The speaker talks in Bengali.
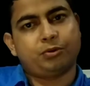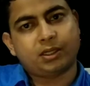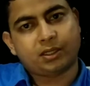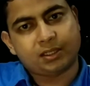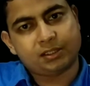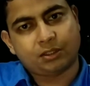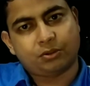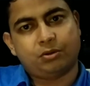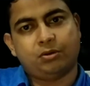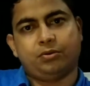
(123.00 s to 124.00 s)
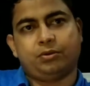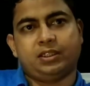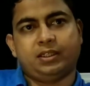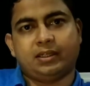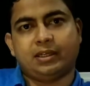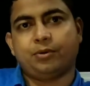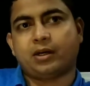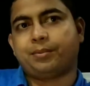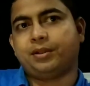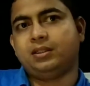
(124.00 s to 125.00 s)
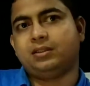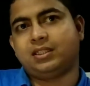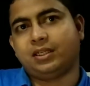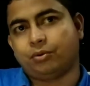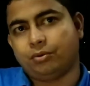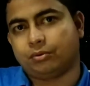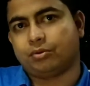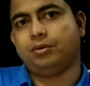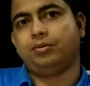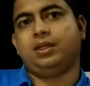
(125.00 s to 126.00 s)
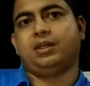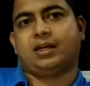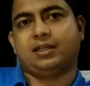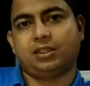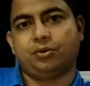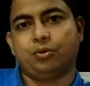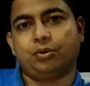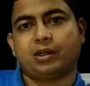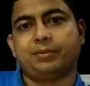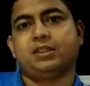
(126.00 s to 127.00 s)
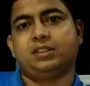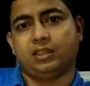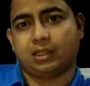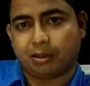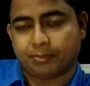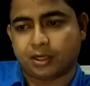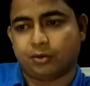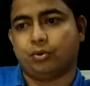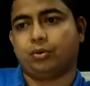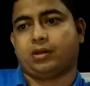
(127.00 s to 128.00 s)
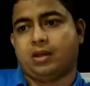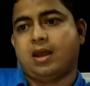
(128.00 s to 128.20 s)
সবকটা কাজকে কন্ট্রোল করছে এবং আমাদের যে কোনো দৈনন্দিন কাজে হোক আমাদের চিন্তা ভাবনায় হোক